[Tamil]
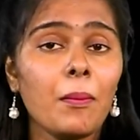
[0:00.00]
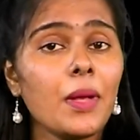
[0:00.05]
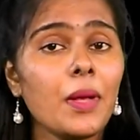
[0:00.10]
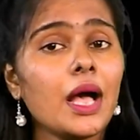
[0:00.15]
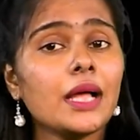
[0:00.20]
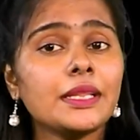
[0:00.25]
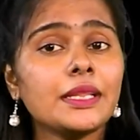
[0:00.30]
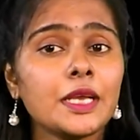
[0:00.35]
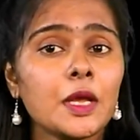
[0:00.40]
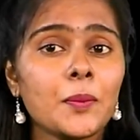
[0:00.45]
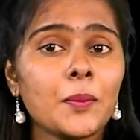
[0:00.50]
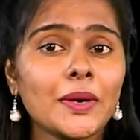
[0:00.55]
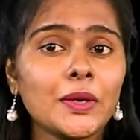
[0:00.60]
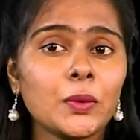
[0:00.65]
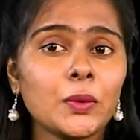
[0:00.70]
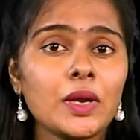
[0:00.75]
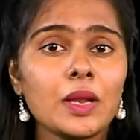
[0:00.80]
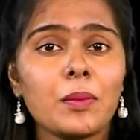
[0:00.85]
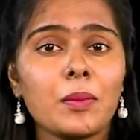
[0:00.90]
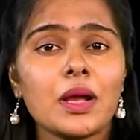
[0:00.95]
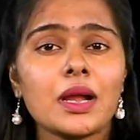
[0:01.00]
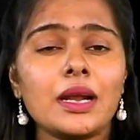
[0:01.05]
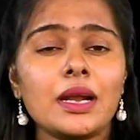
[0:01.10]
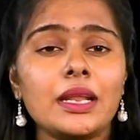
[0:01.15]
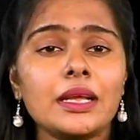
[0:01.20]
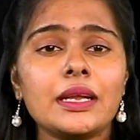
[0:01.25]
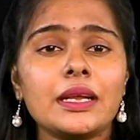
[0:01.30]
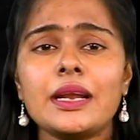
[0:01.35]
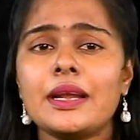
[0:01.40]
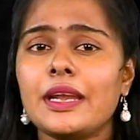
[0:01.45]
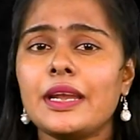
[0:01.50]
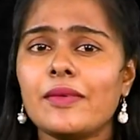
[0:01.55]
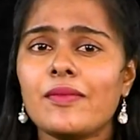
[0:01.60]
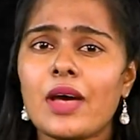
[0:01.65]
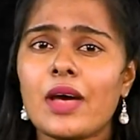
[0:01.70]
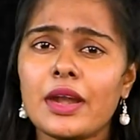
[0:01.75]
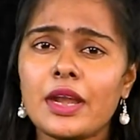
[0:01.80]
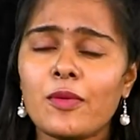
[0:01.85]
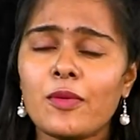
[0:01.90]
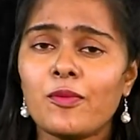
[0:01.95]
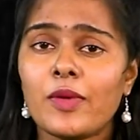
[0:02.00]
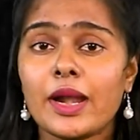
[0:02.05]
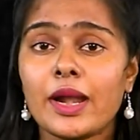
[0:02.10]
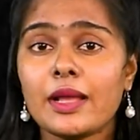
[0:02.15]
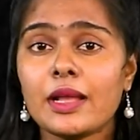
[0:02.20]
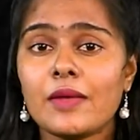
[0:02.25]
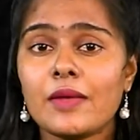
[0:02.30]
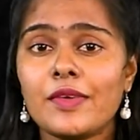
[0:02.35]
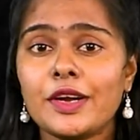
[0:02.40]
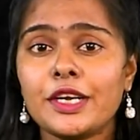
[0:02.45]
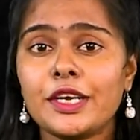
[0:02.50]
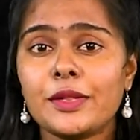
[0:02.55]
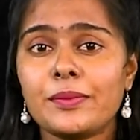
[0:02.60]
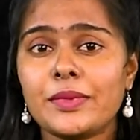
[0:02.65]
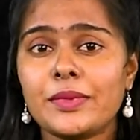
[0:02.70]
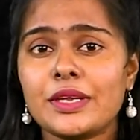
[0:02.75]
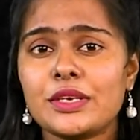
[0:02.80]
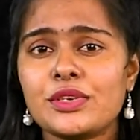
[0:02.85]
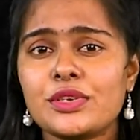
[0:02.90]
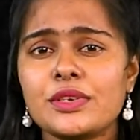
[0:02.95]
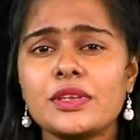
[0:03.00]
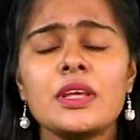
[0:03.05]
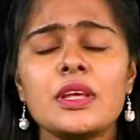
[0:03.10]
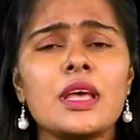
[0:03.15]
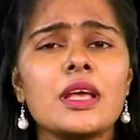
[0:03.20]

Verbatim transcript: பாதிக்கப்பட்டுள்ள மக்களுக்கு நிவாரணம் வழங்க வேண்டும் என்று